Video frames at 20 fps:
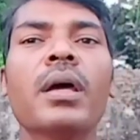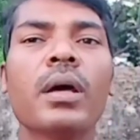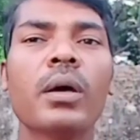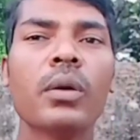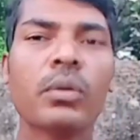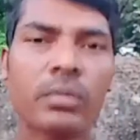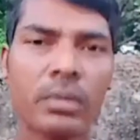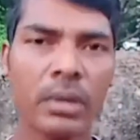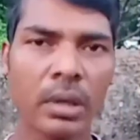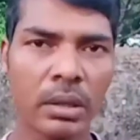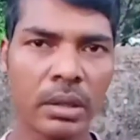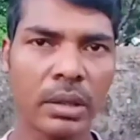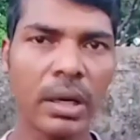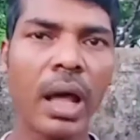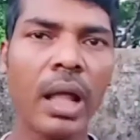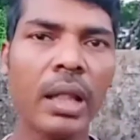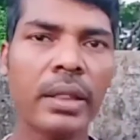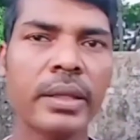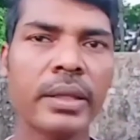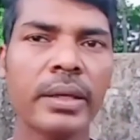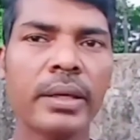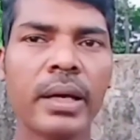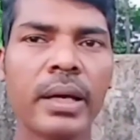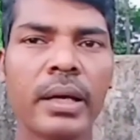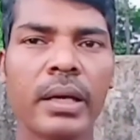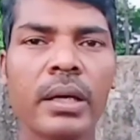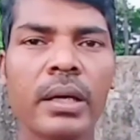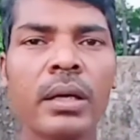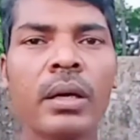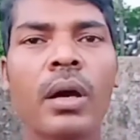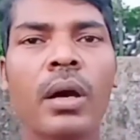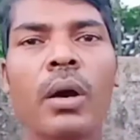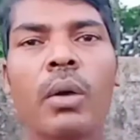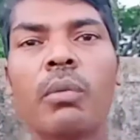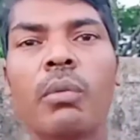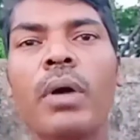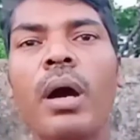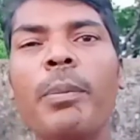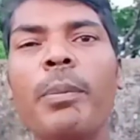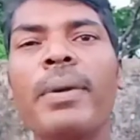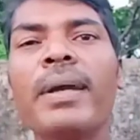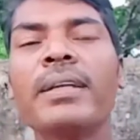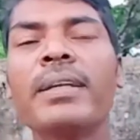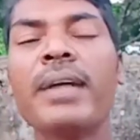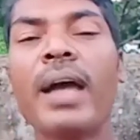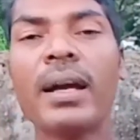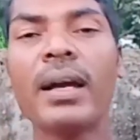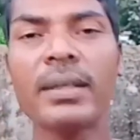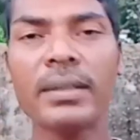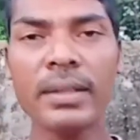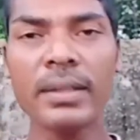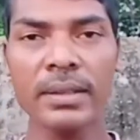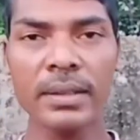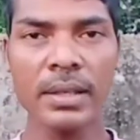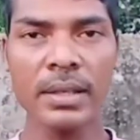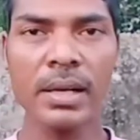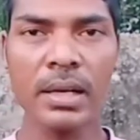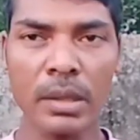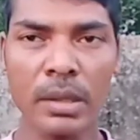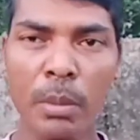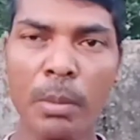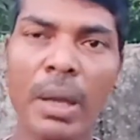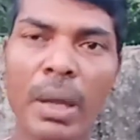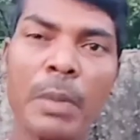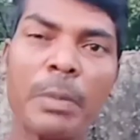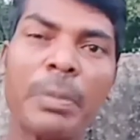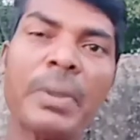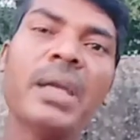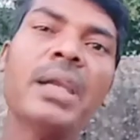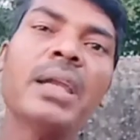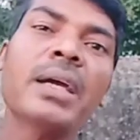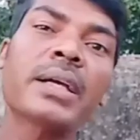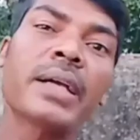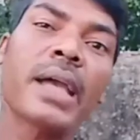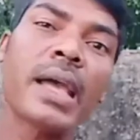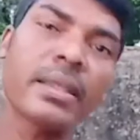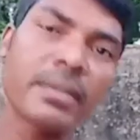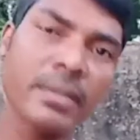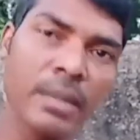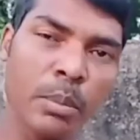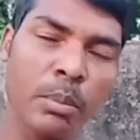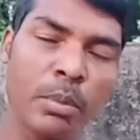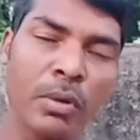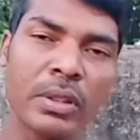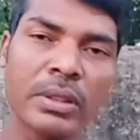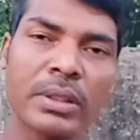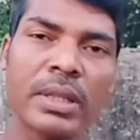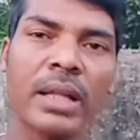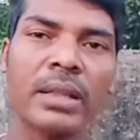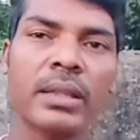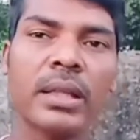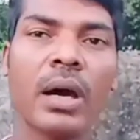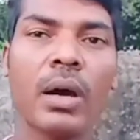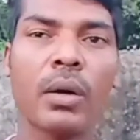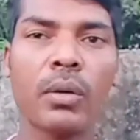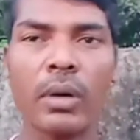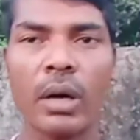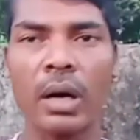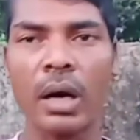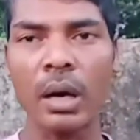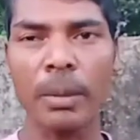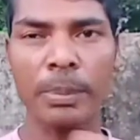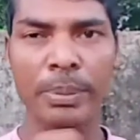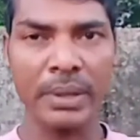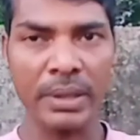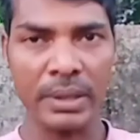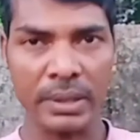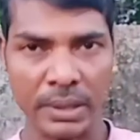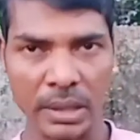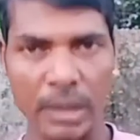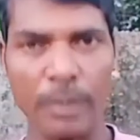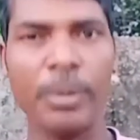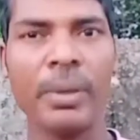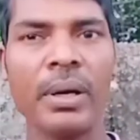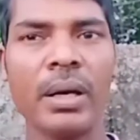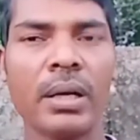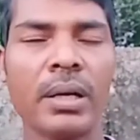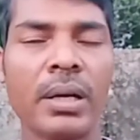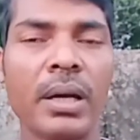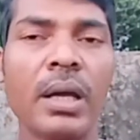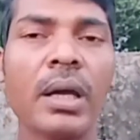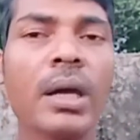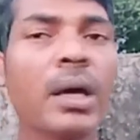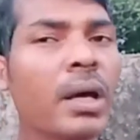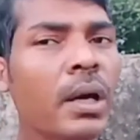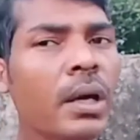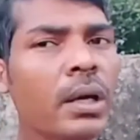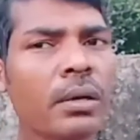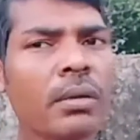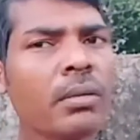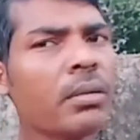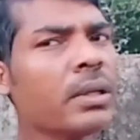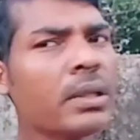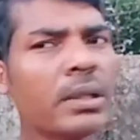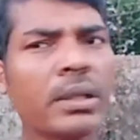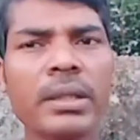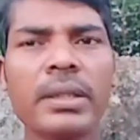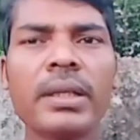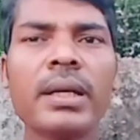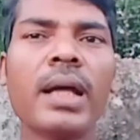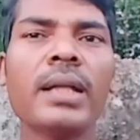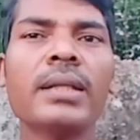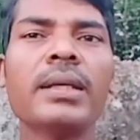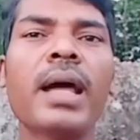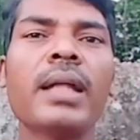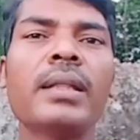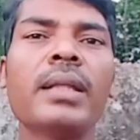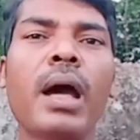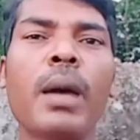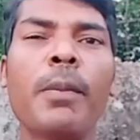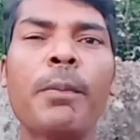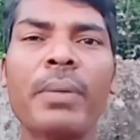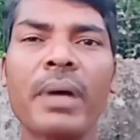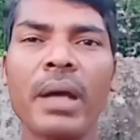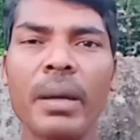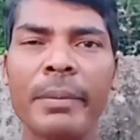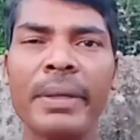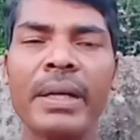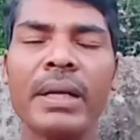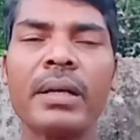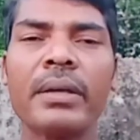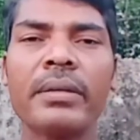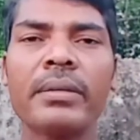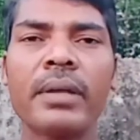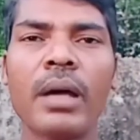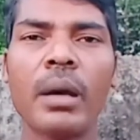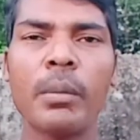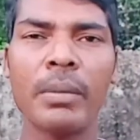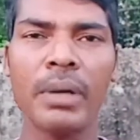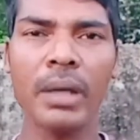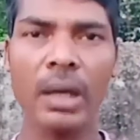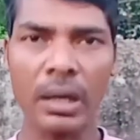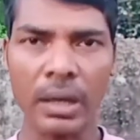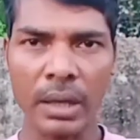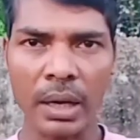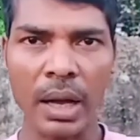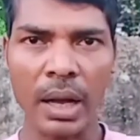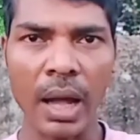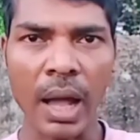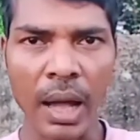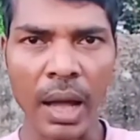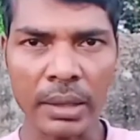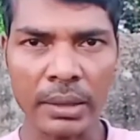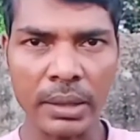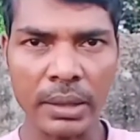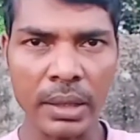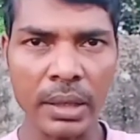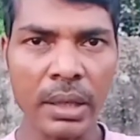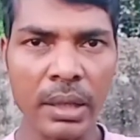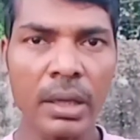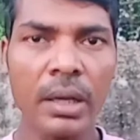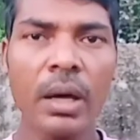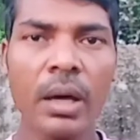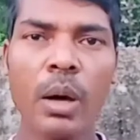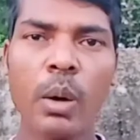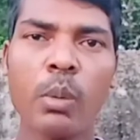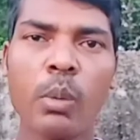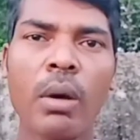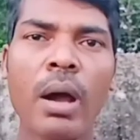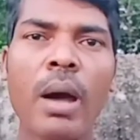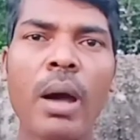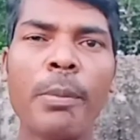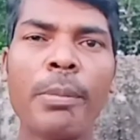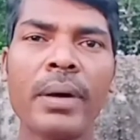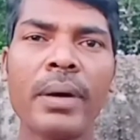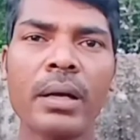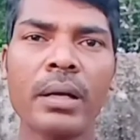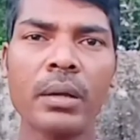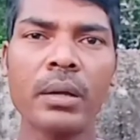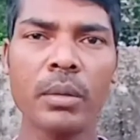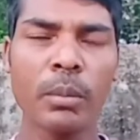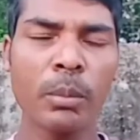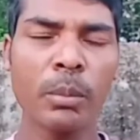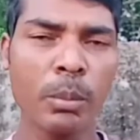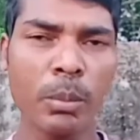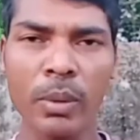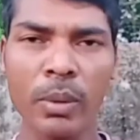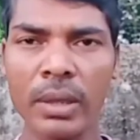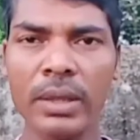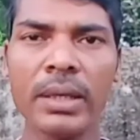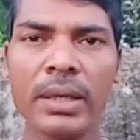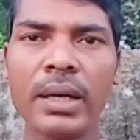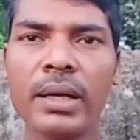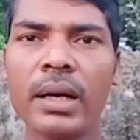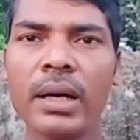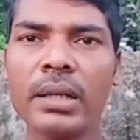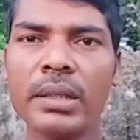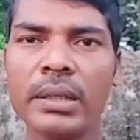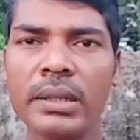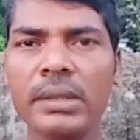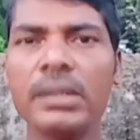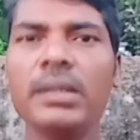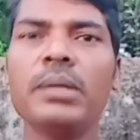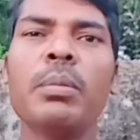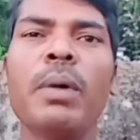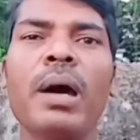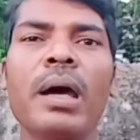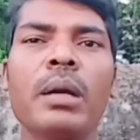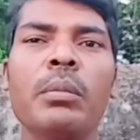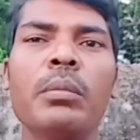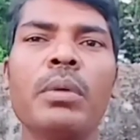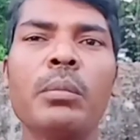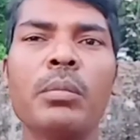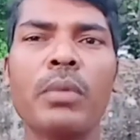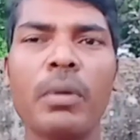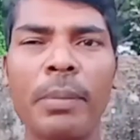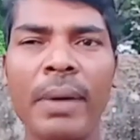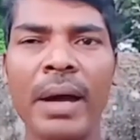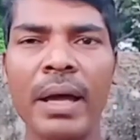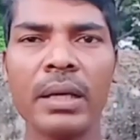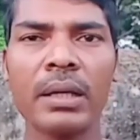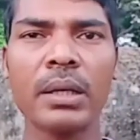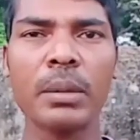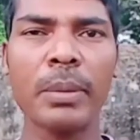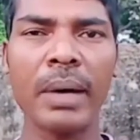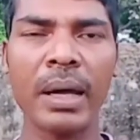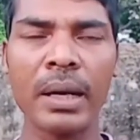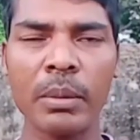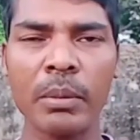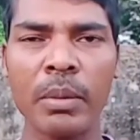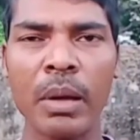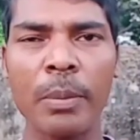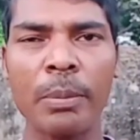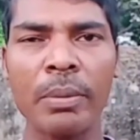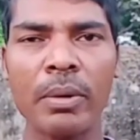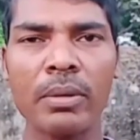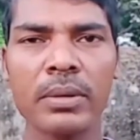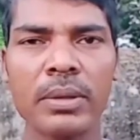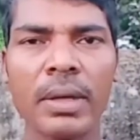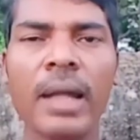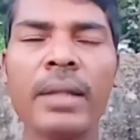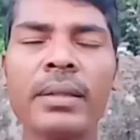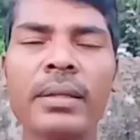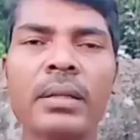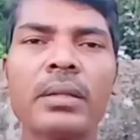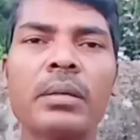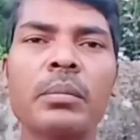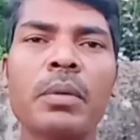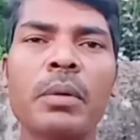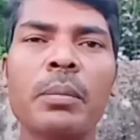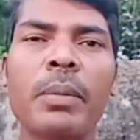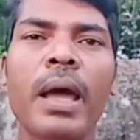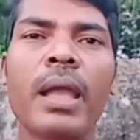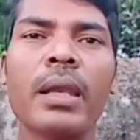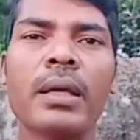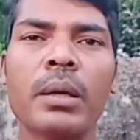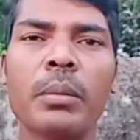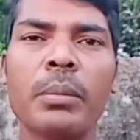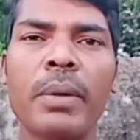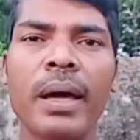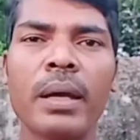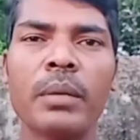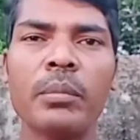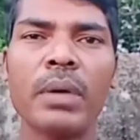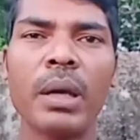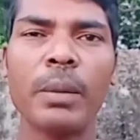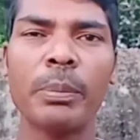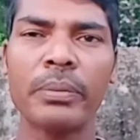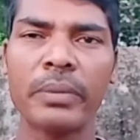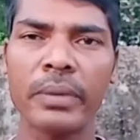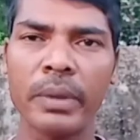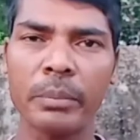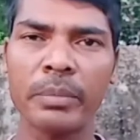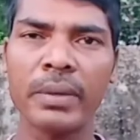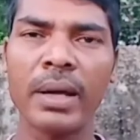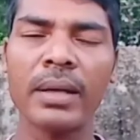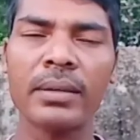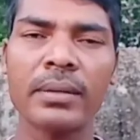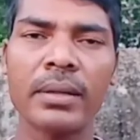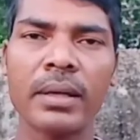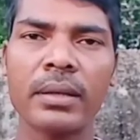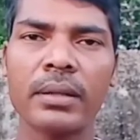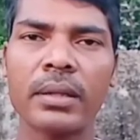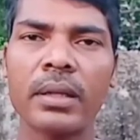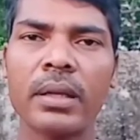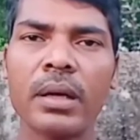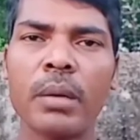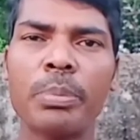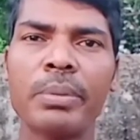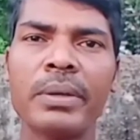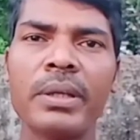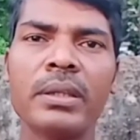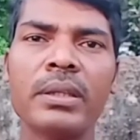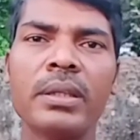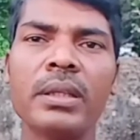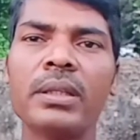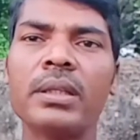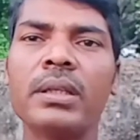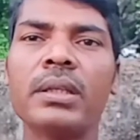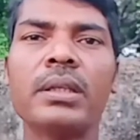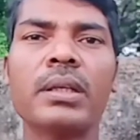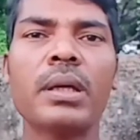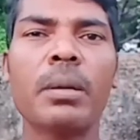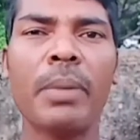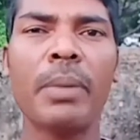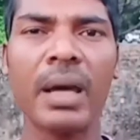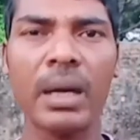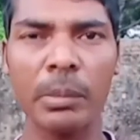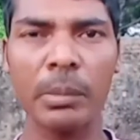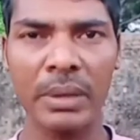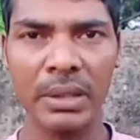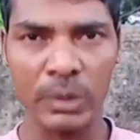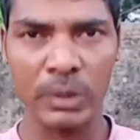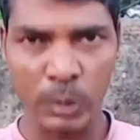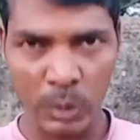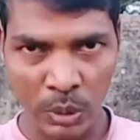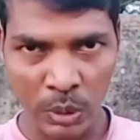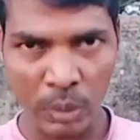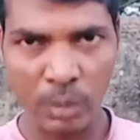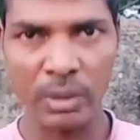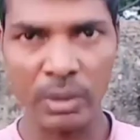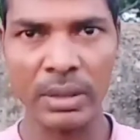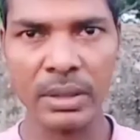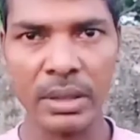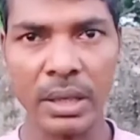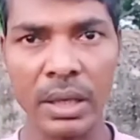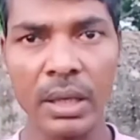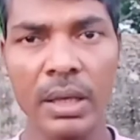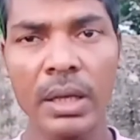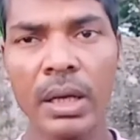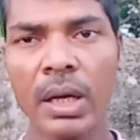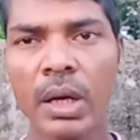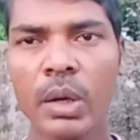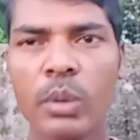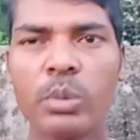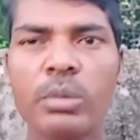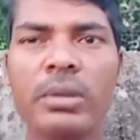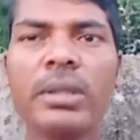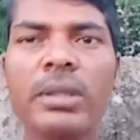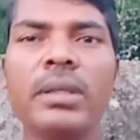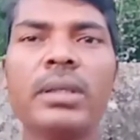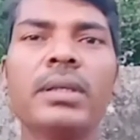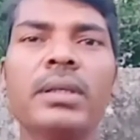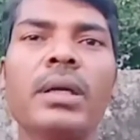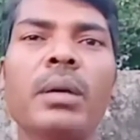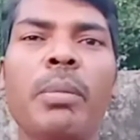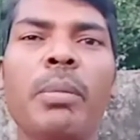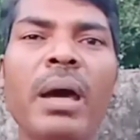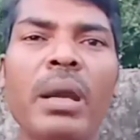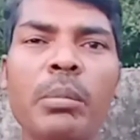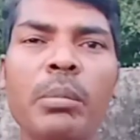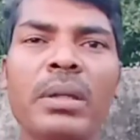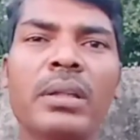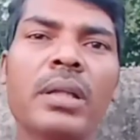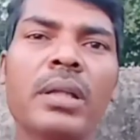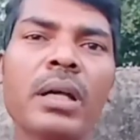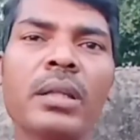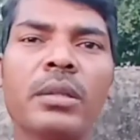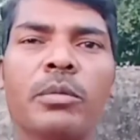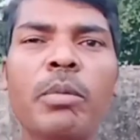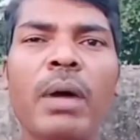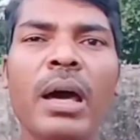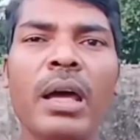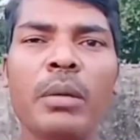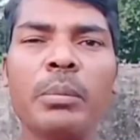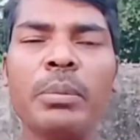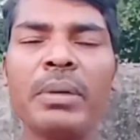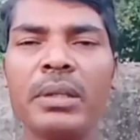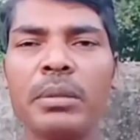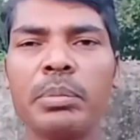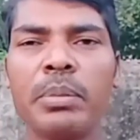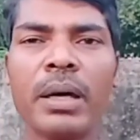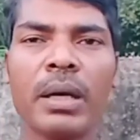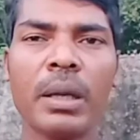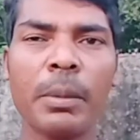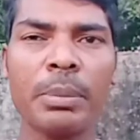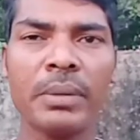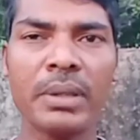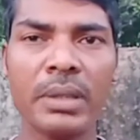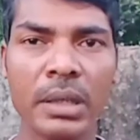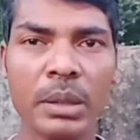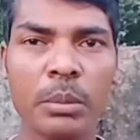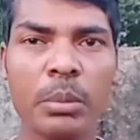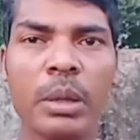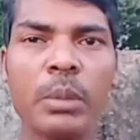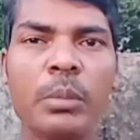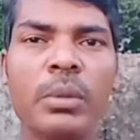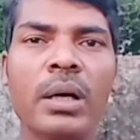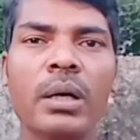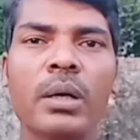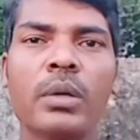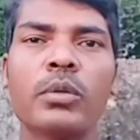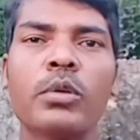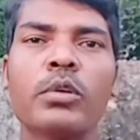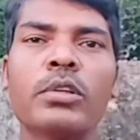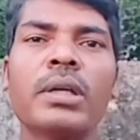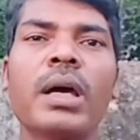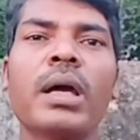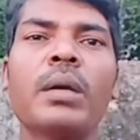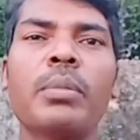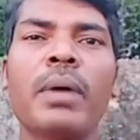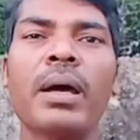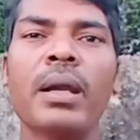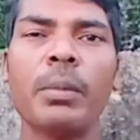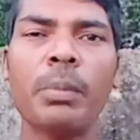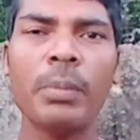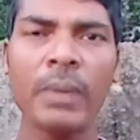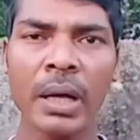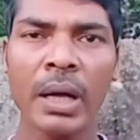उसका डाल देंगे लिंक वहाँ पर जा कर देखिएगा कि मैं पहले कैसे बोलता था और अब कितना फ़र्क है क्योंकि जितना ज़्यादा आप कैमरे के सामने अगर आके वहाँ पर बोलिएगा किसी बारे में मोबाइल के बारे में आप लोग जानते हैं तो मोबाइल के बारे में आप समझा सकते हैं आप किसी चीज़ के बारे में जो नॉलेज है उसी चीज़ के बारे में दस बार बीस बार आप दिन भर में अगर दो चार बार आप